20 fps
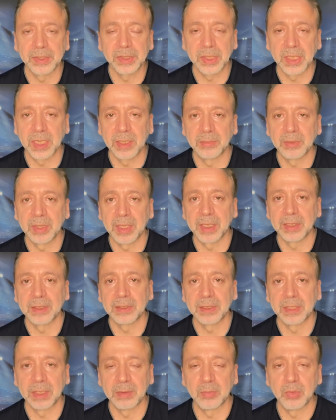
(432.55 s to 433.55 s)

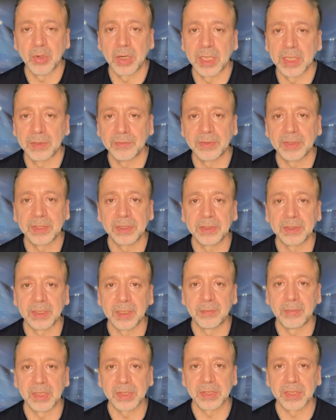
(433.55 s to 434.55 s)
camianın da,
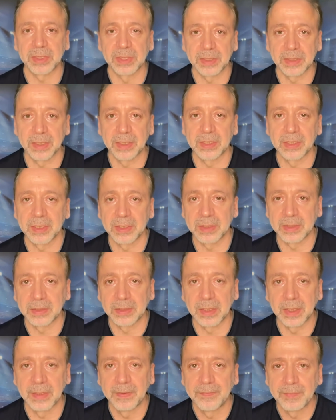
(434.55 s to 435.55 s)
muhalefetinde, başkan
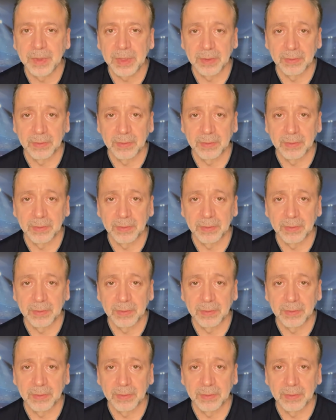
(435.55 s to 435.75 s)
adaylarında